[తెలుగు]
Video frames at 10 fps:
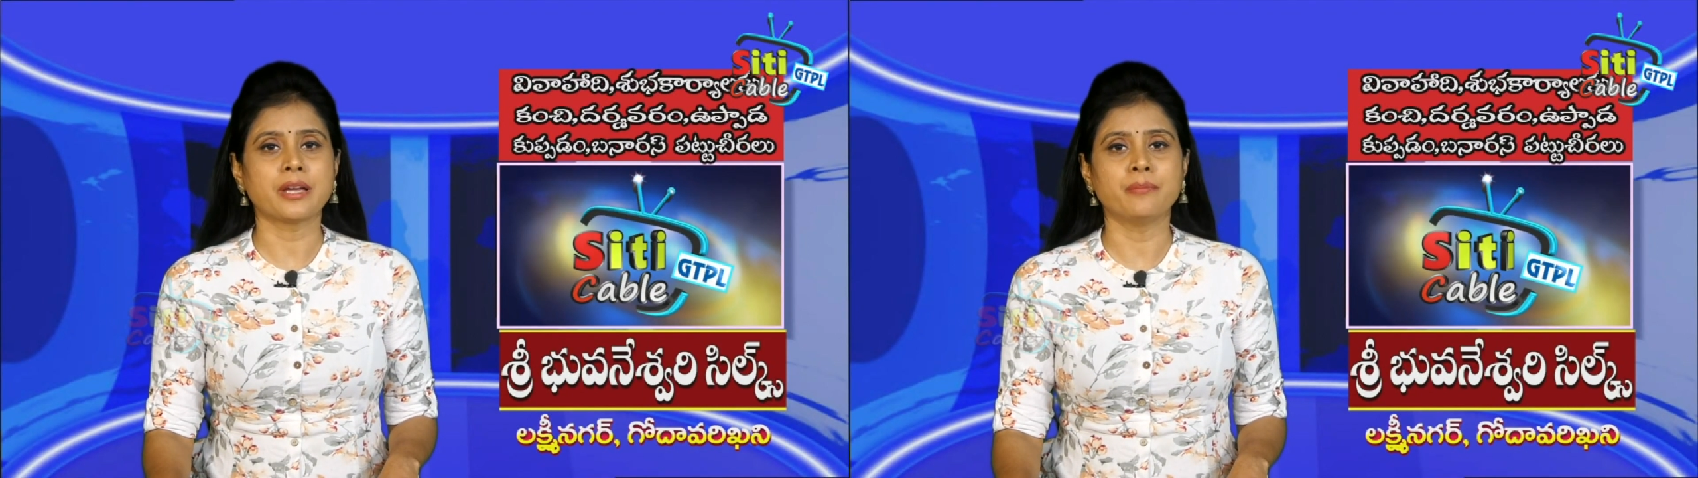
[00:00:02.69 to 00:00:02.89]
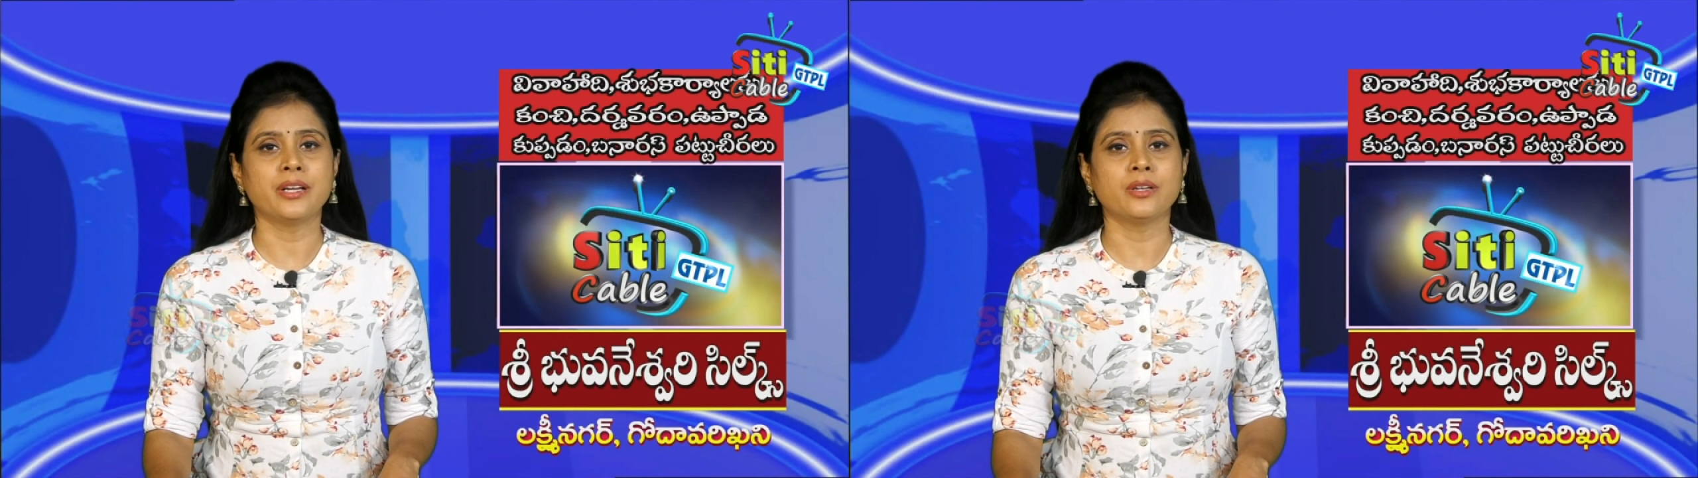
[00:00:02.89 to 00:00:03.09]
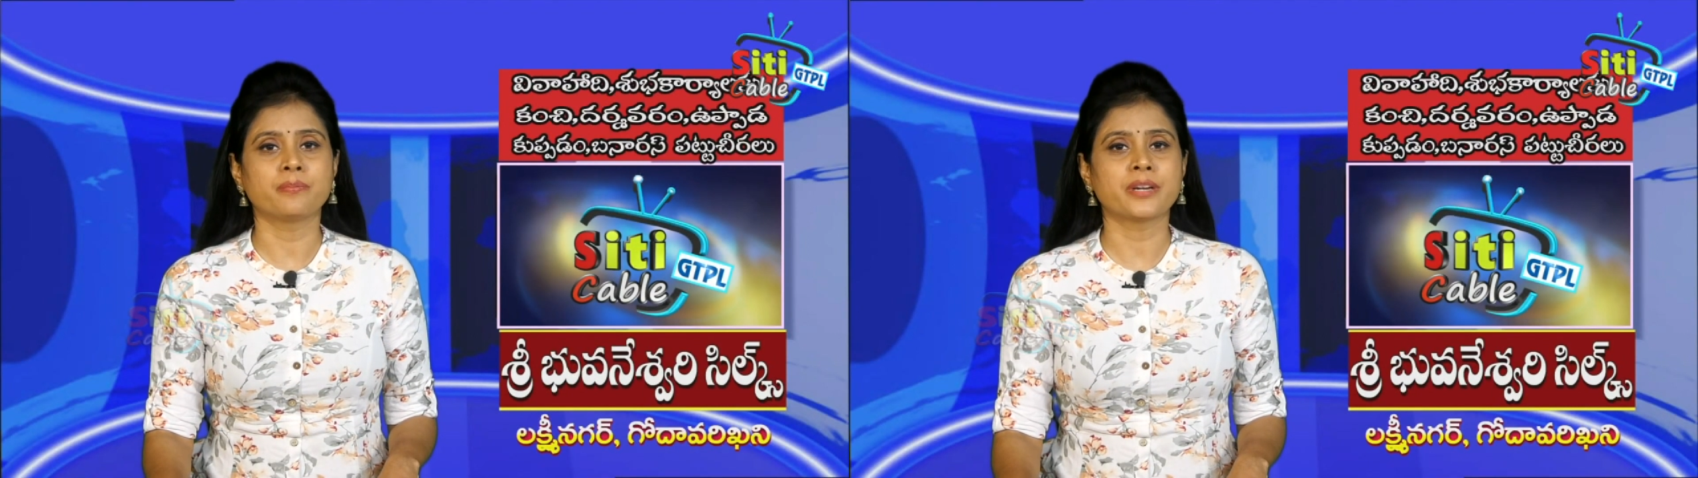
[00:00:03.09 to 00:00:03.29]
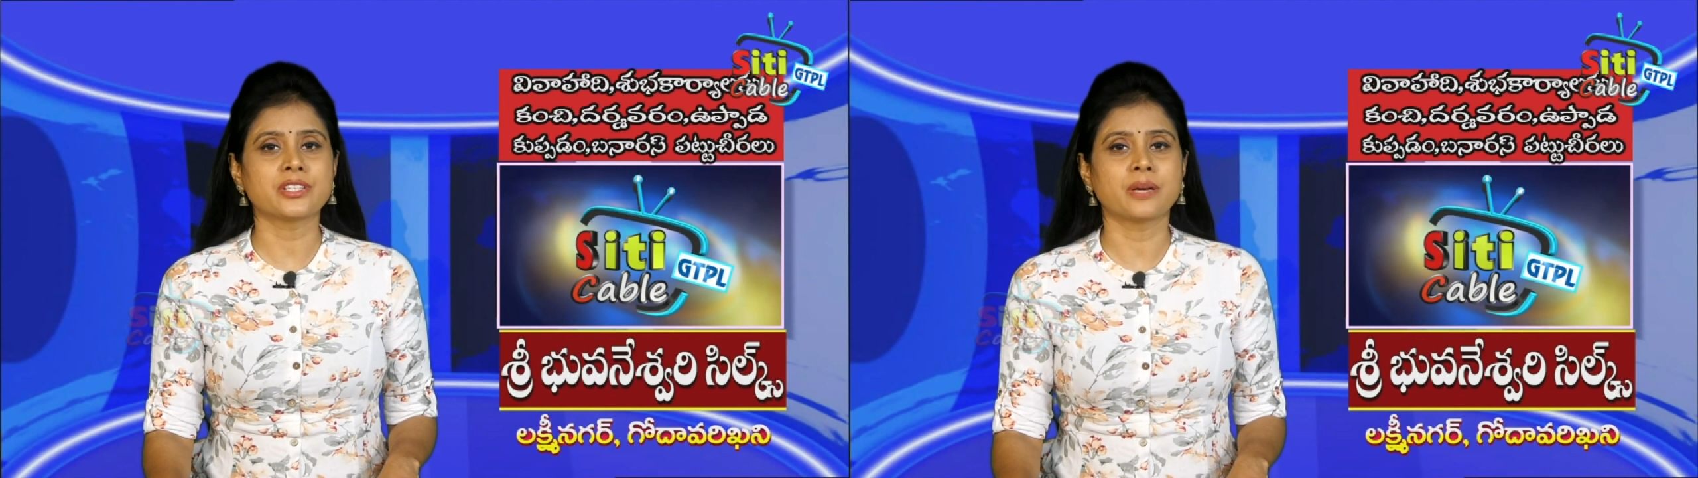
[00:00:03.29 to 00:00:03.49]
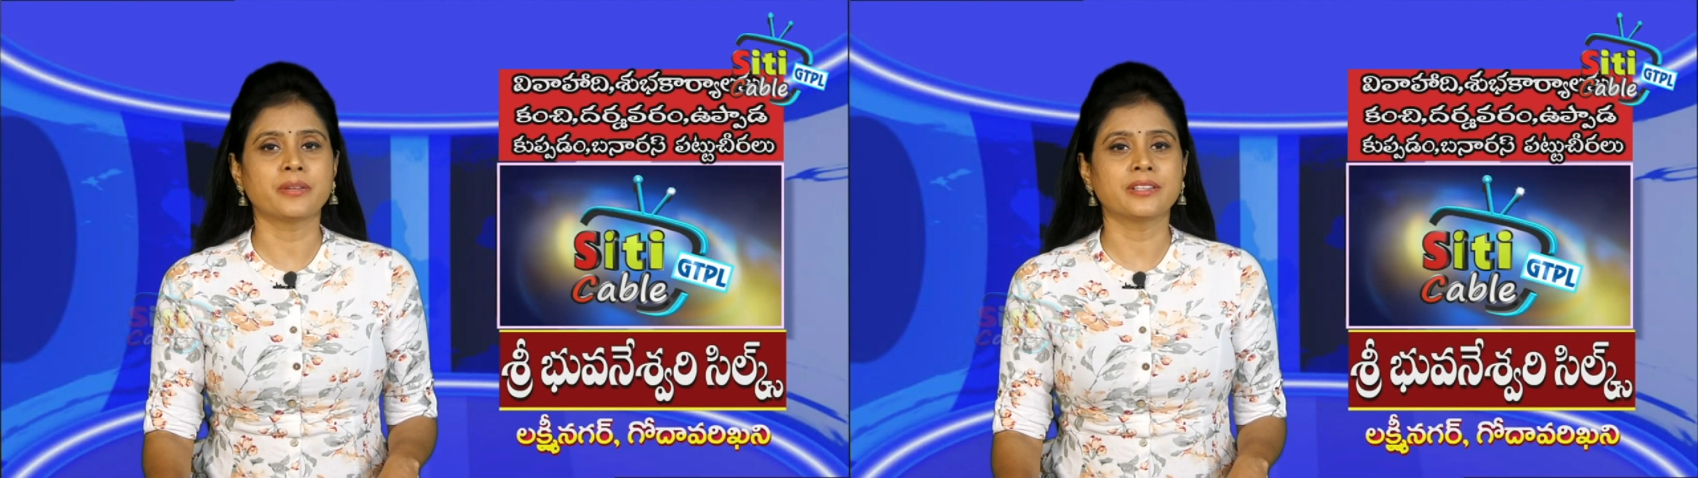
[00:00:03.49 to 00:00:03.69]
ఎమ్మెల్
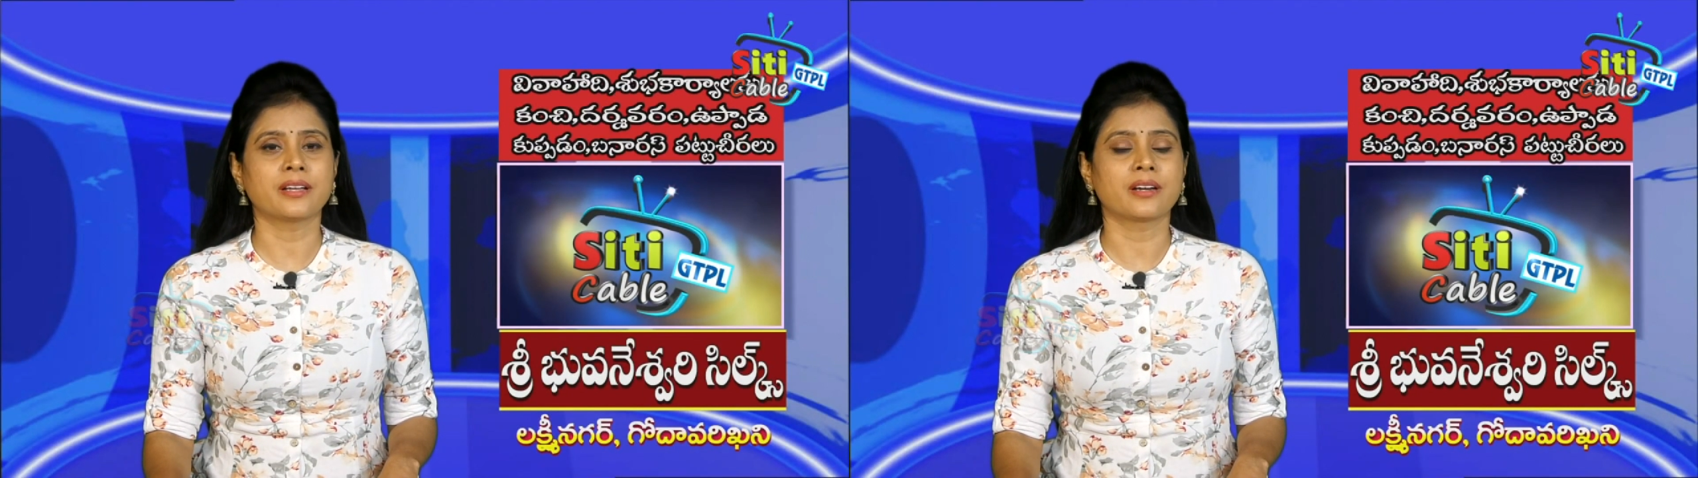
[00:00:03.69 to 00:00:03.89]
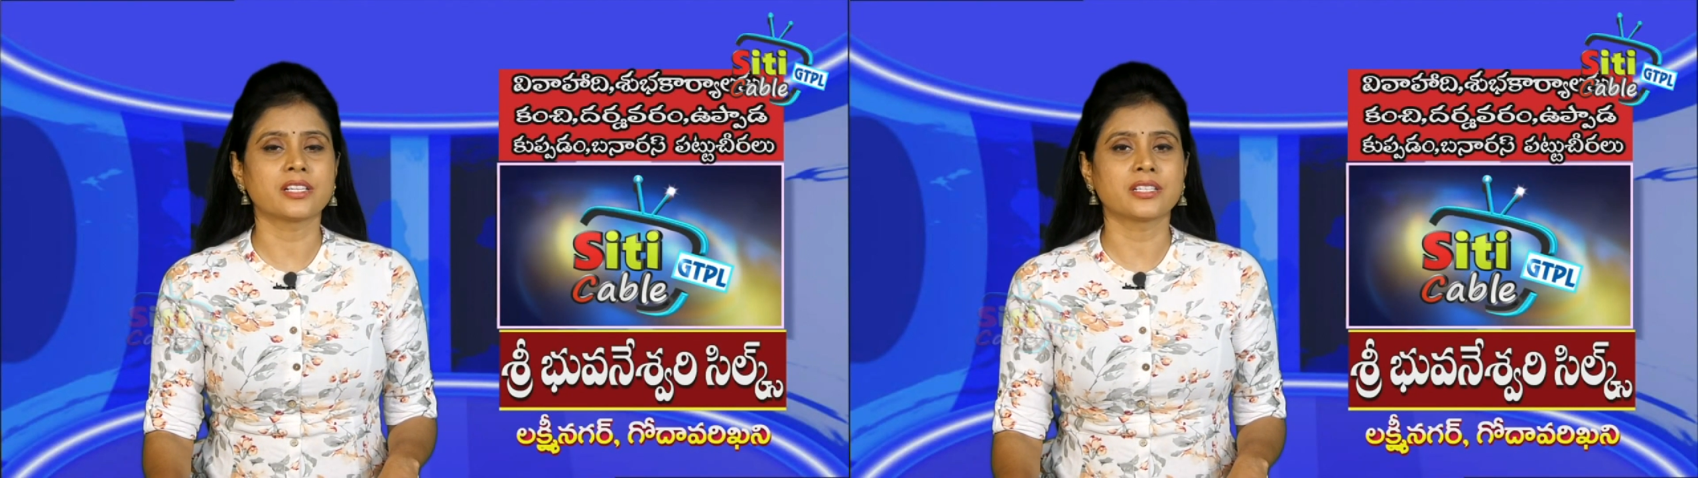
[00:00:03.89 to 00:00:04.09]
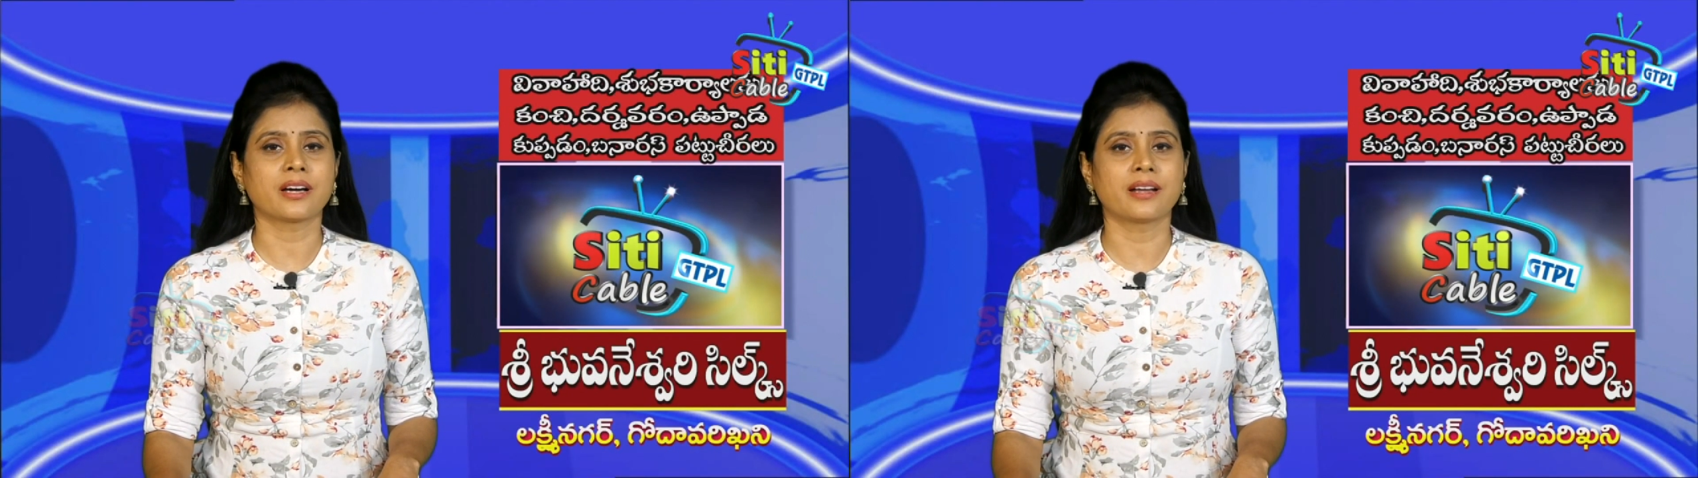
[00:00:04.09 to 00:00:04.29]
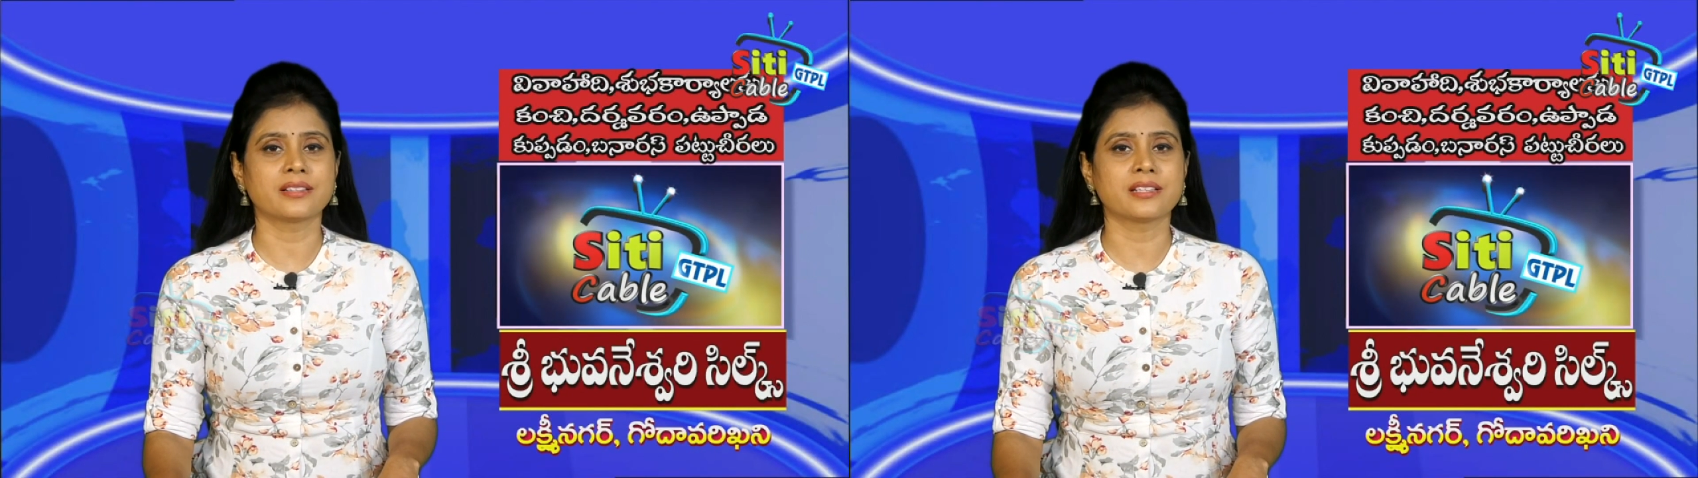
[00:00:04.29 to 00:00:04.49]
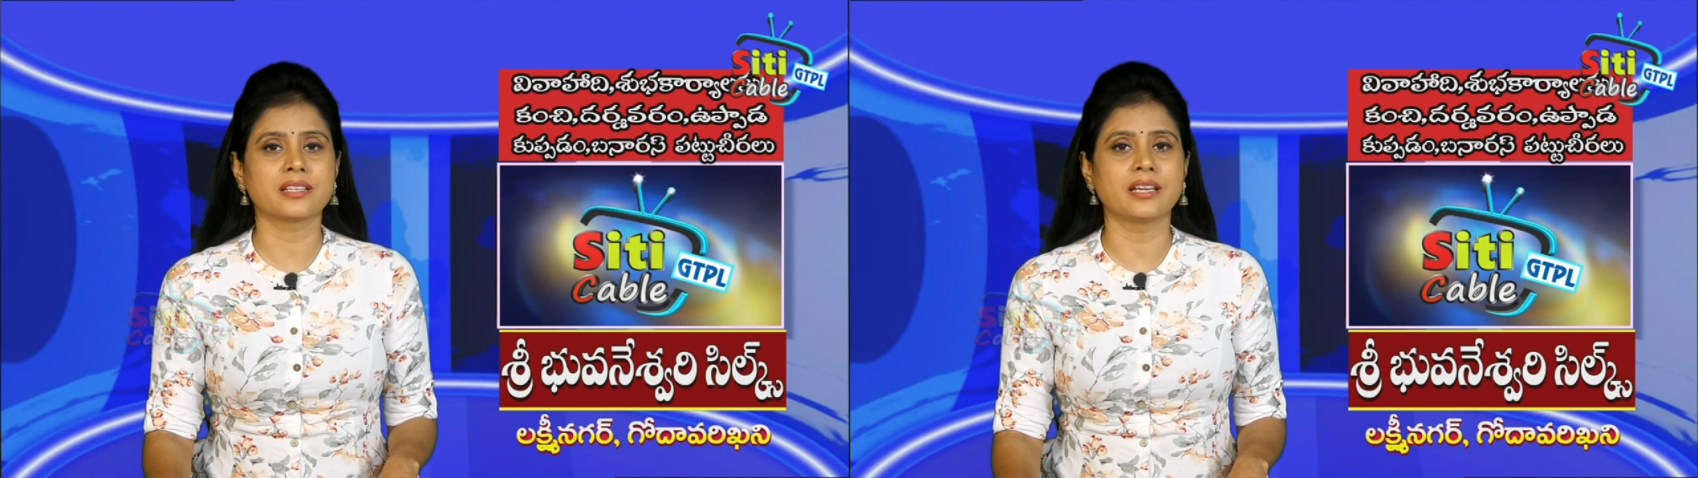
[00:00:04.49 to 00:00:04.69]
ప్రజాపంత రాష్ట్ర
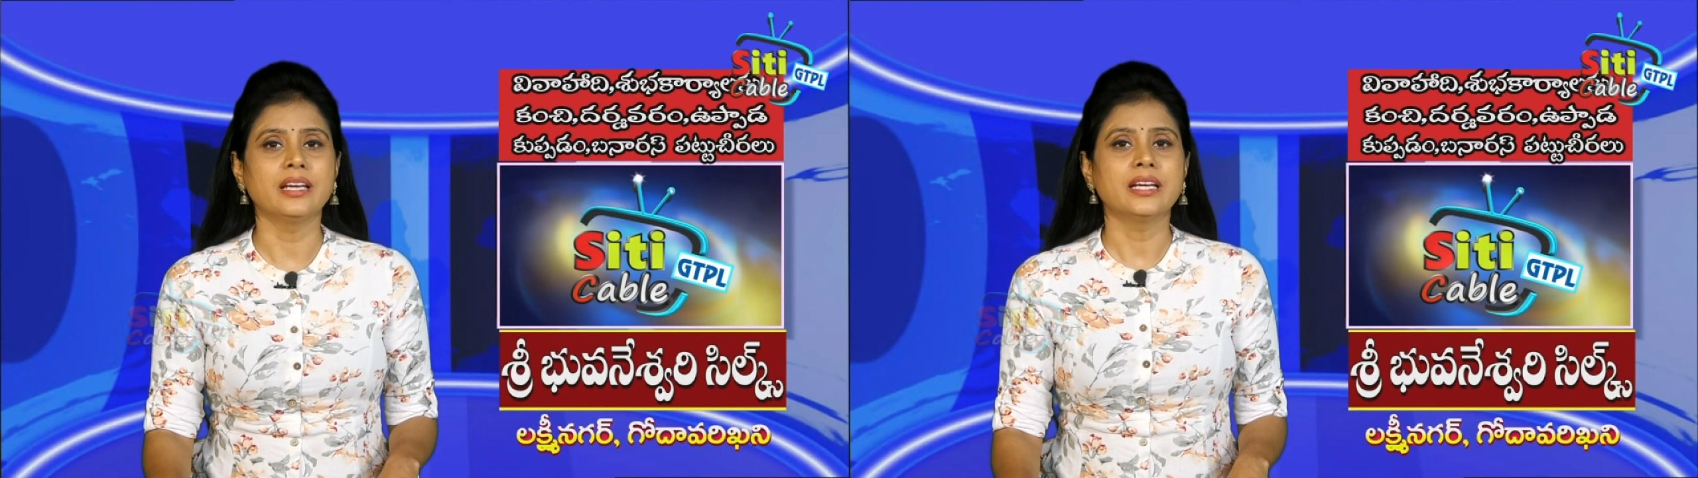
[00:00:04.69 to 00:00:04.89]
కార్యదర్శి